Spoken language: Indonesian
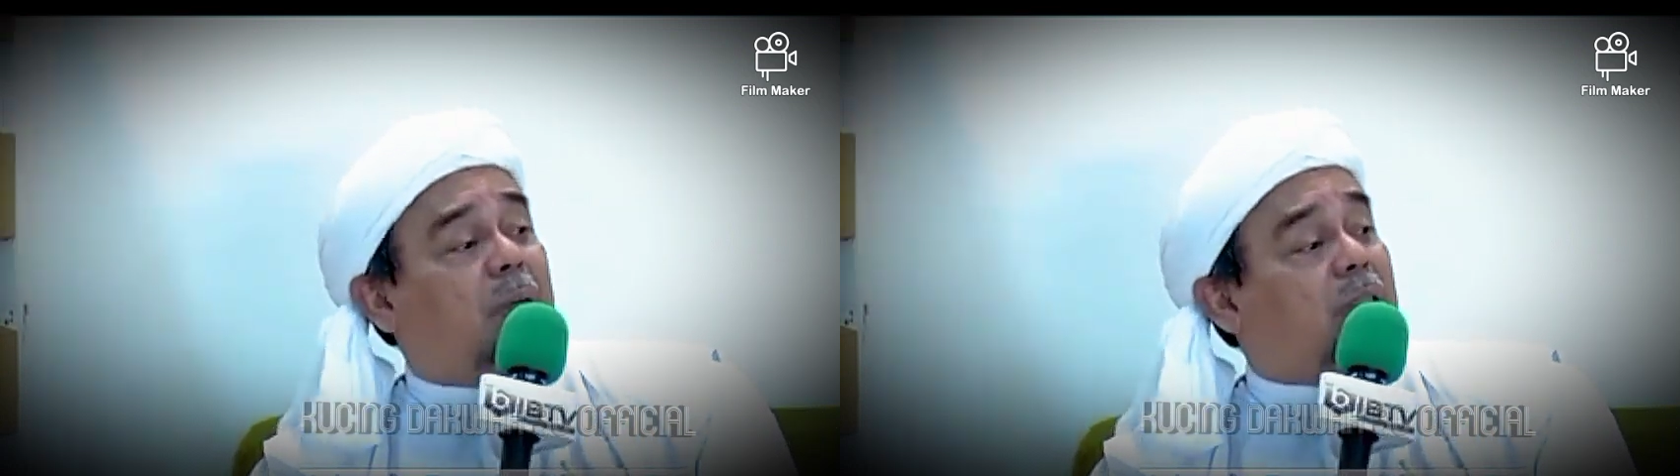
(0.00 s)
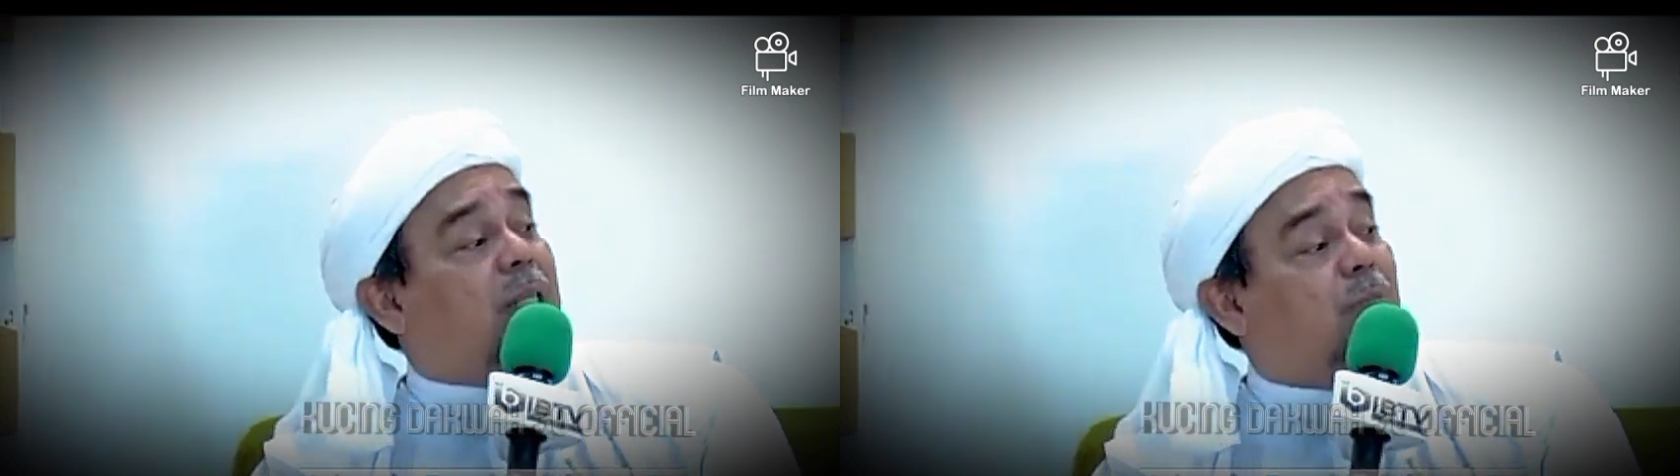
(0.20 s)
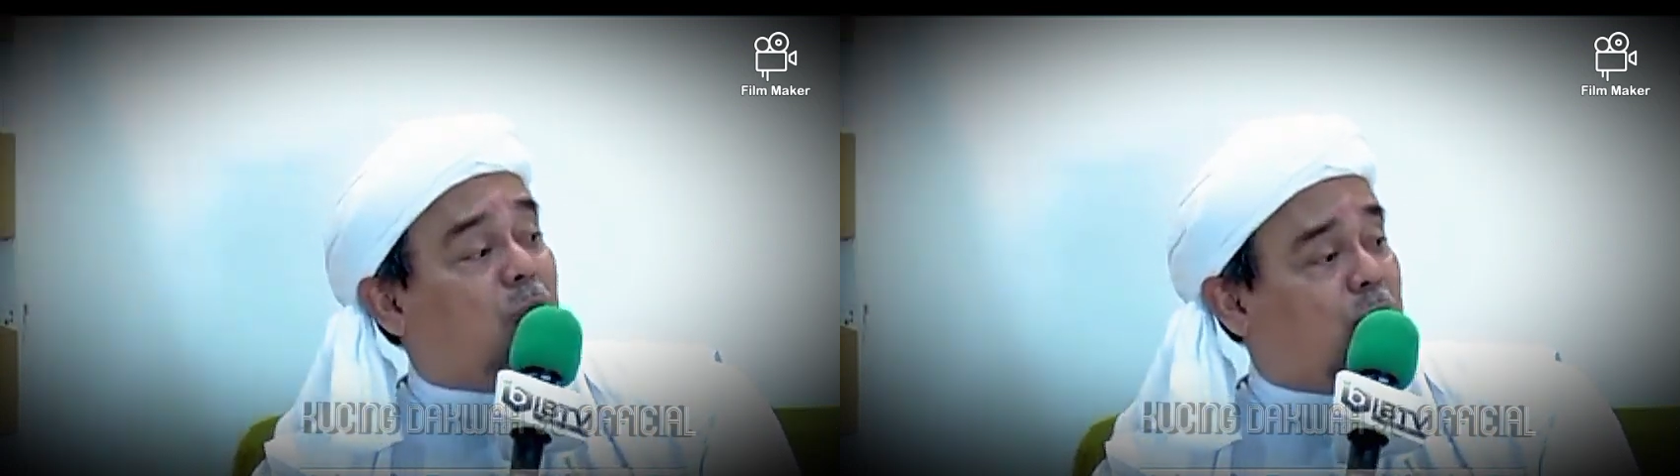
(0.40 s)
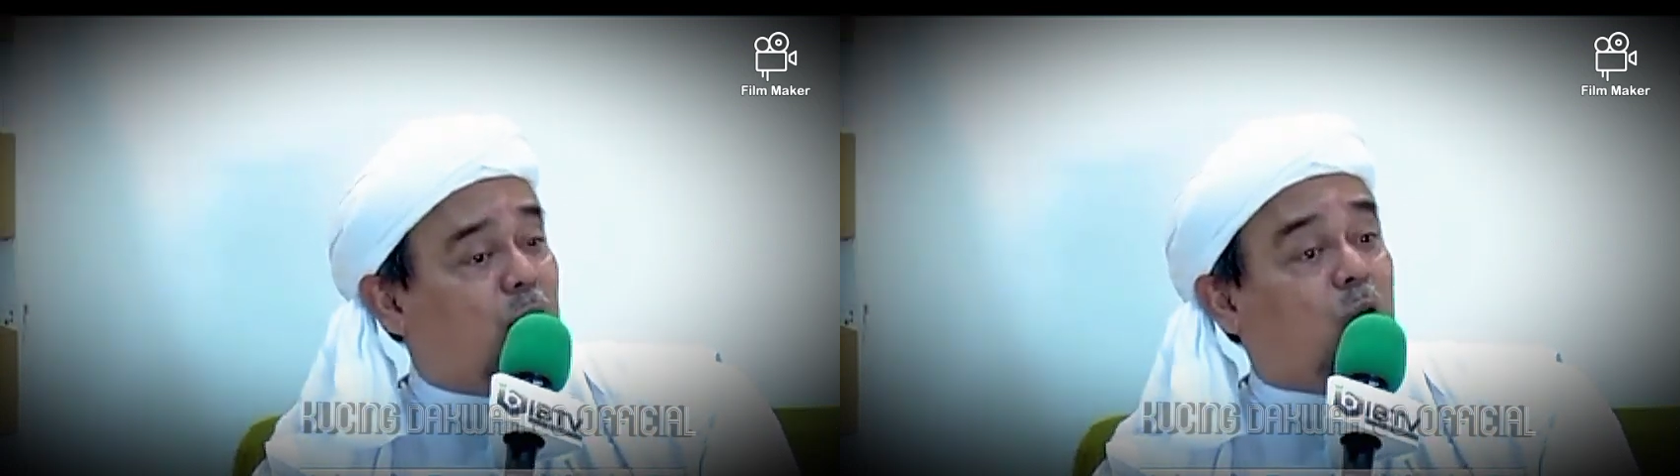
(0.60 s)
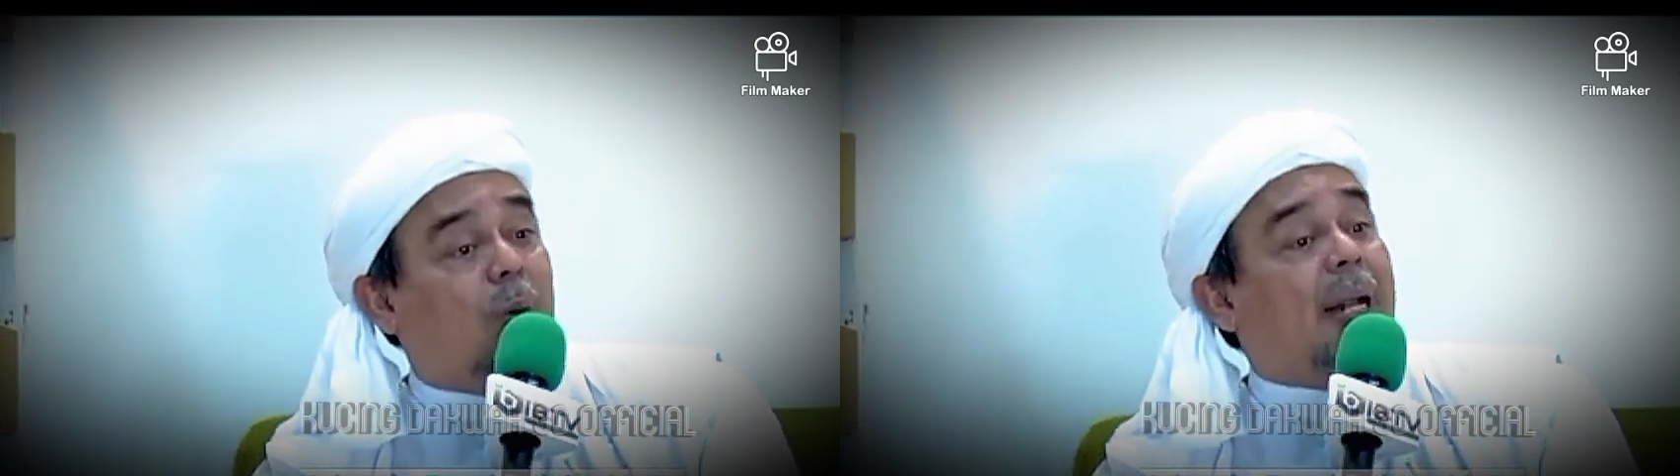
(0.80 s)
berselimut di
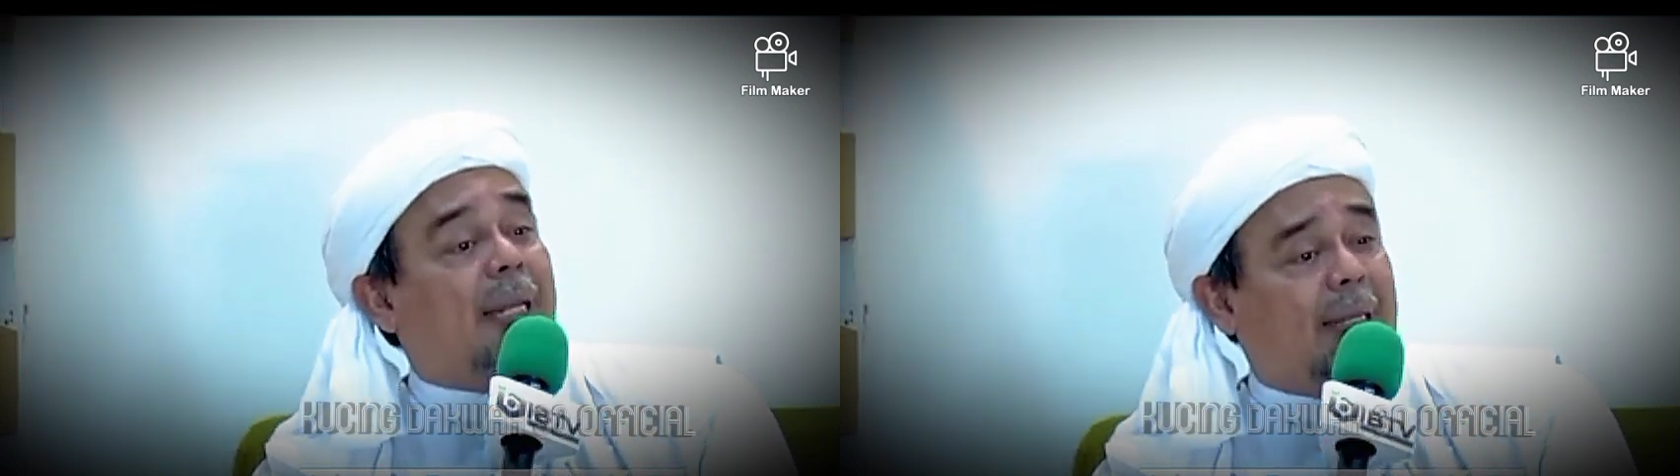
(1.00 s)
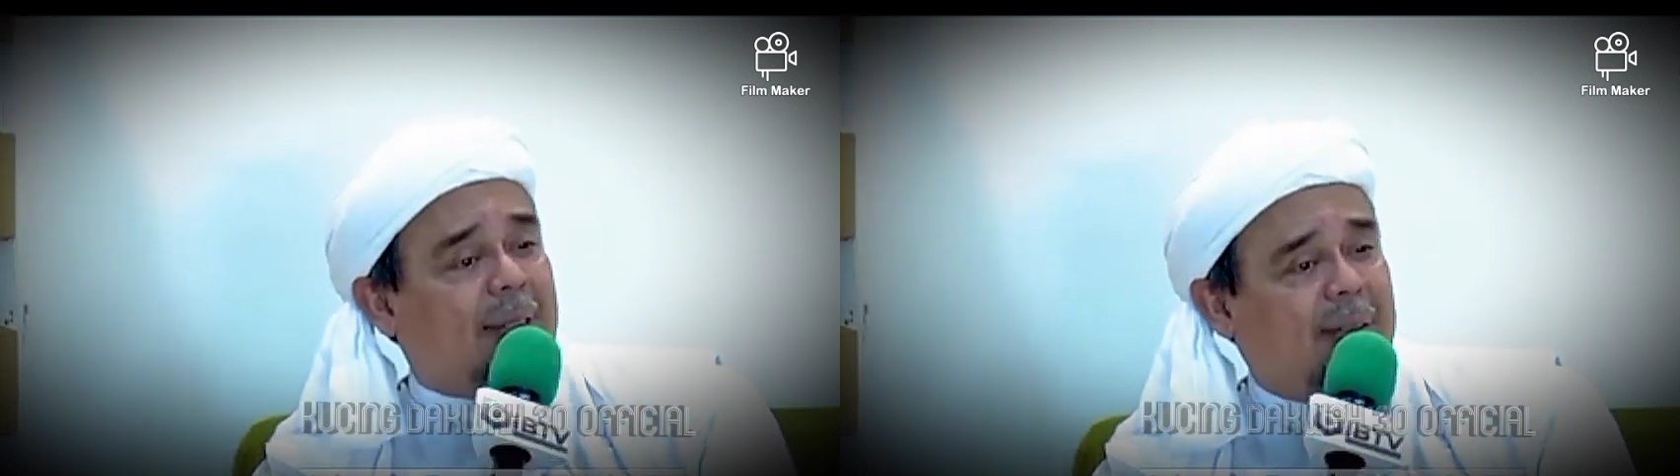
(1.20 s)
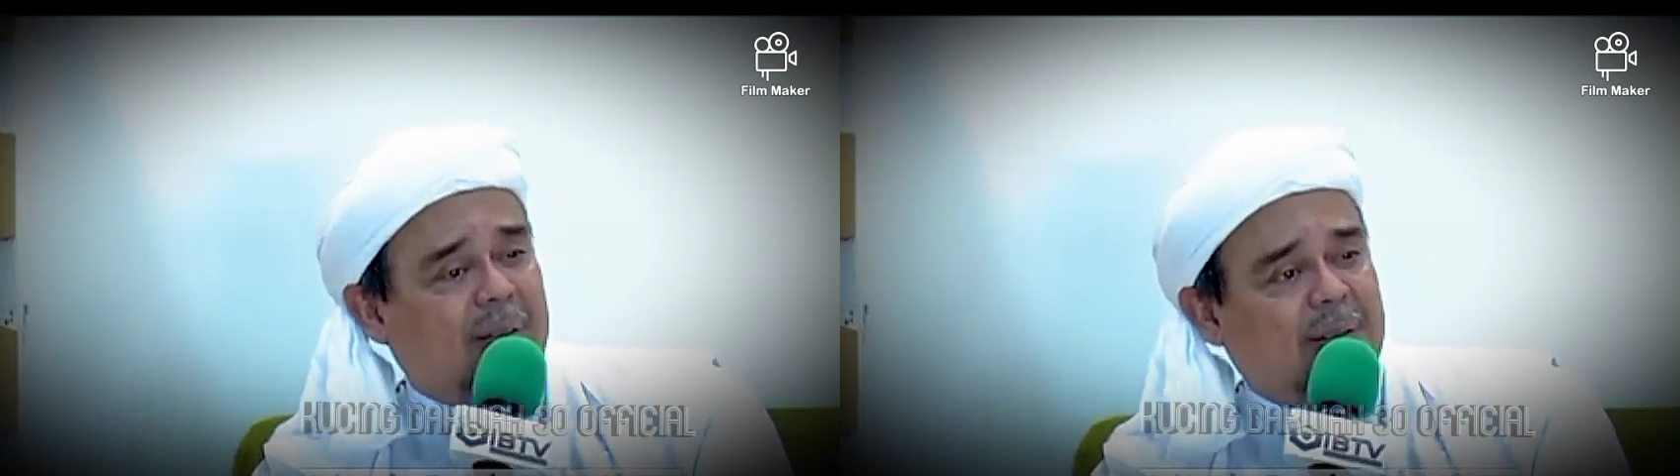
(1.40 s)
rumahnya.